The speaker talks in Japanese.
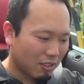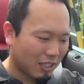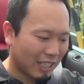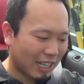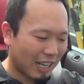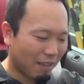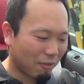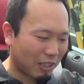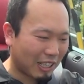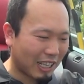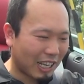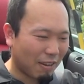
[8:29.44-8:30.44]
ただあ
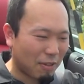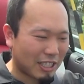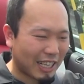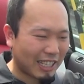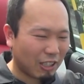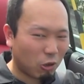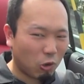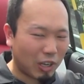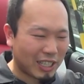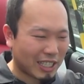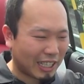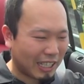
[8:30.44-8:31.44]
なんかアメ車だけの大
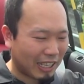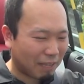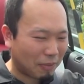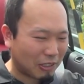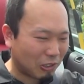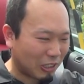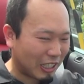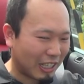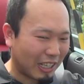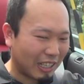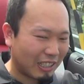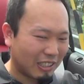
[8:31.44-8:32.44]
げさなねやっぱ動きが
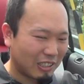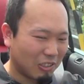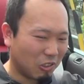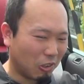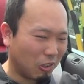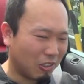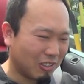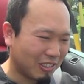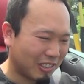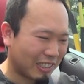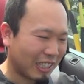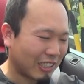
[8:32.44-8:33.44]

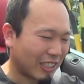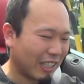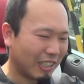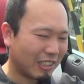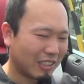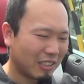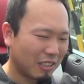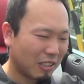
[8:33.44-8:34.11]
ボーンってなるから